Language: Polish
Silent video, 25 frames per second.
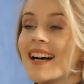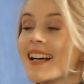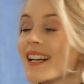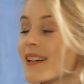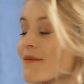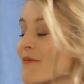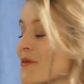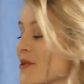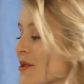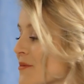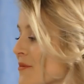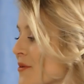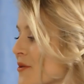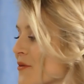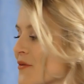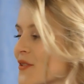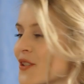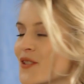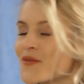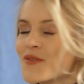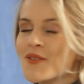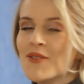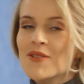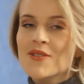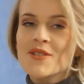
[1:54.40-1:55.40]
Ale możemy
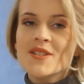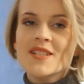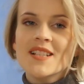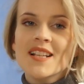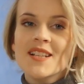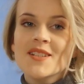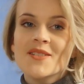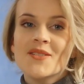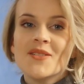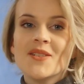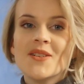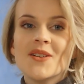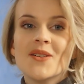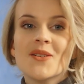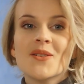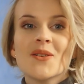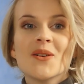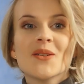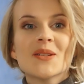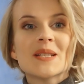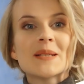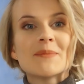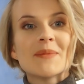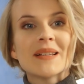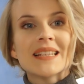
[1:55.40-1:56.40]
również wykorzystać go
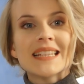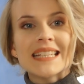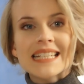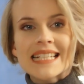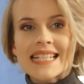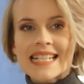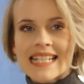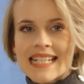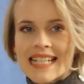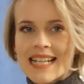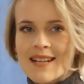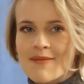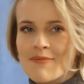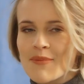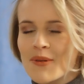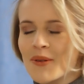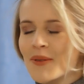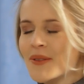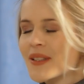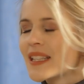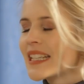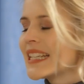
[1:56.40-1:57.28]
kosmetycznie, bo on